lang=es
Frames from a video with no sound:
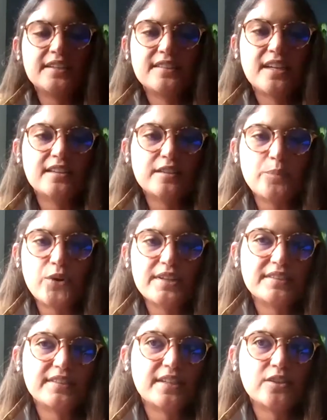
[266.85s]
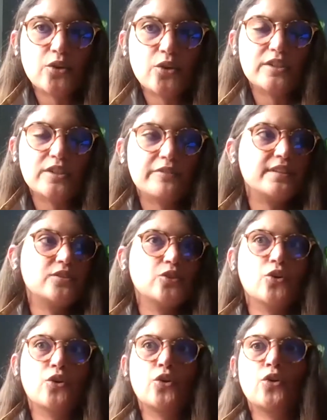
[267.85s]
el incidente puede ser, no,
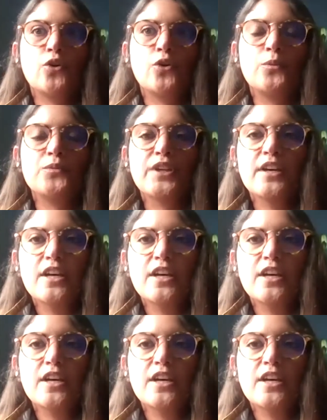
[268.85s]
no,